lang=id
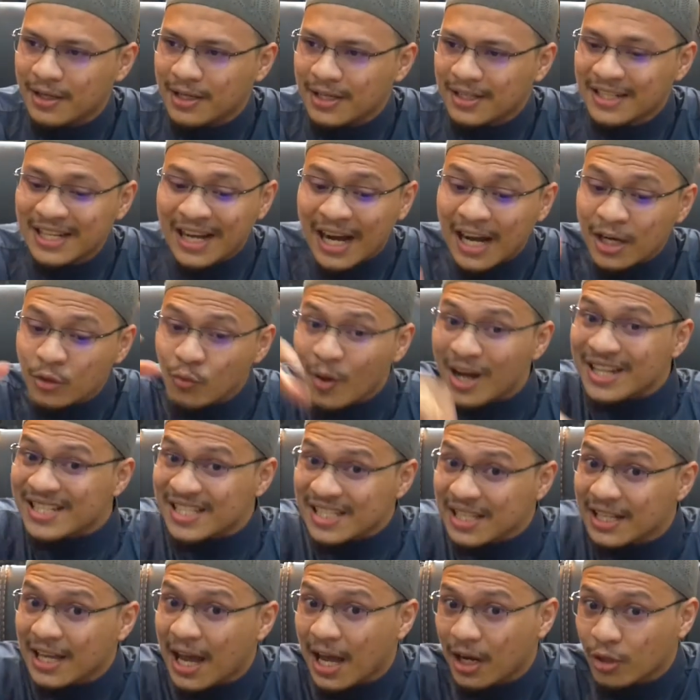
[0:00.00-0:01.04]
Dengan
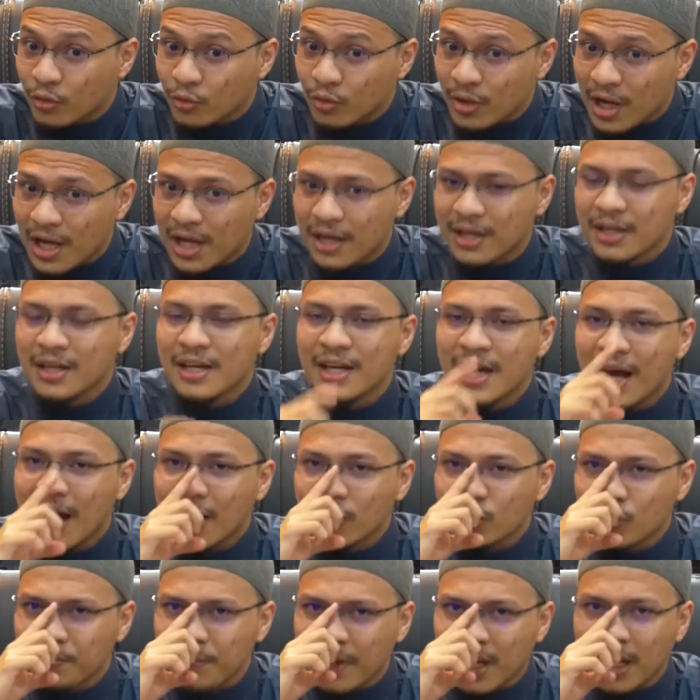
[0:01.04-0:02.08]
wasilah Al-Quran,
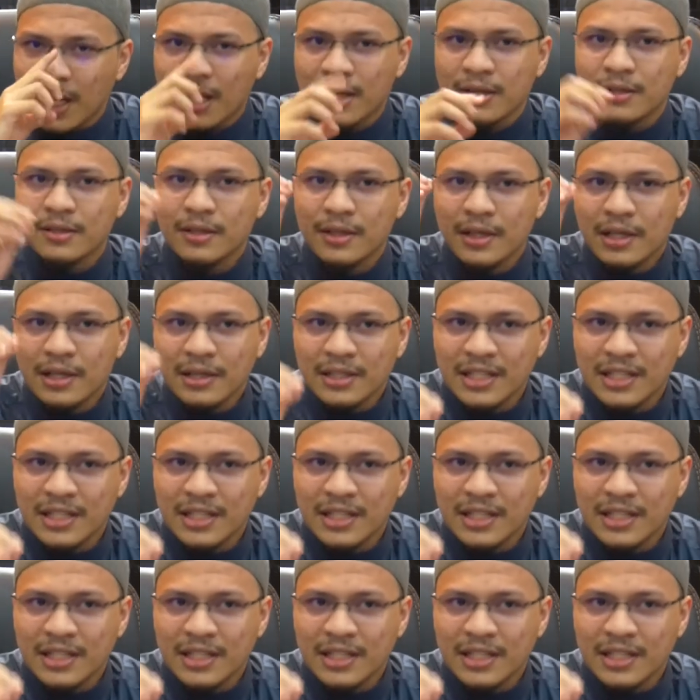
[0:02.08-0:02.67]
antum pengen